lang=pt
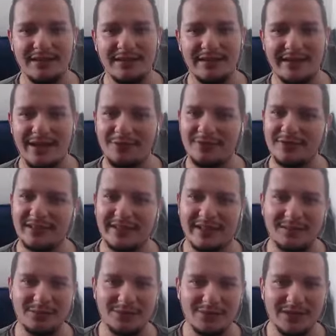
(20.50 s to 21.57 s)
ele tá com um
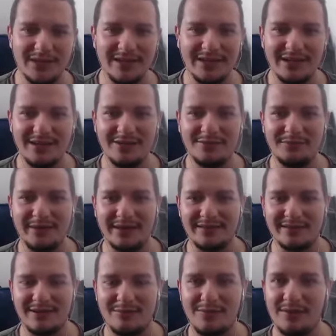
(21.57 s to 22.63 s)
cenário muito legal,
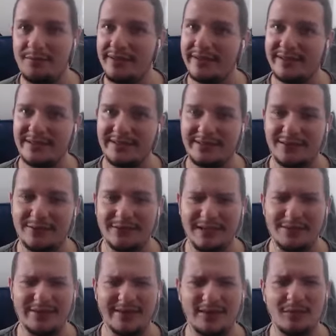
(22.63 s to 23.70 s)
parece que tá com uma ambientação,
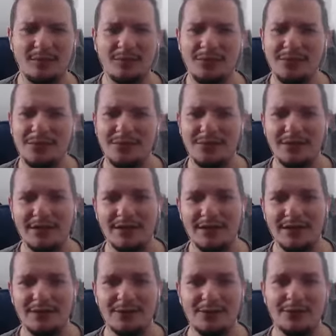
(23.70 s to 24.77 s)
lembra até um pouco
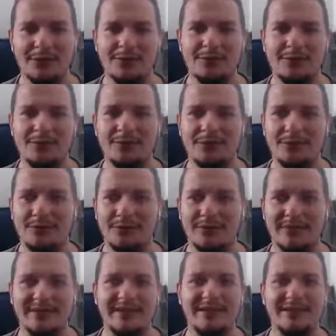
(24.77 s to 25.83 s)
o, o, o
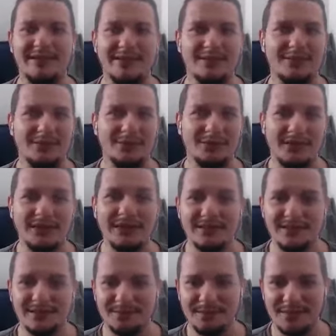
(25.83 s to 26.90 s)
Resident Evil
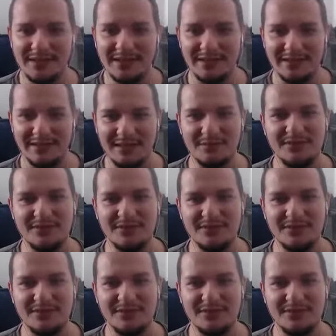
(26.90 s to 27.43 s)
Village, termos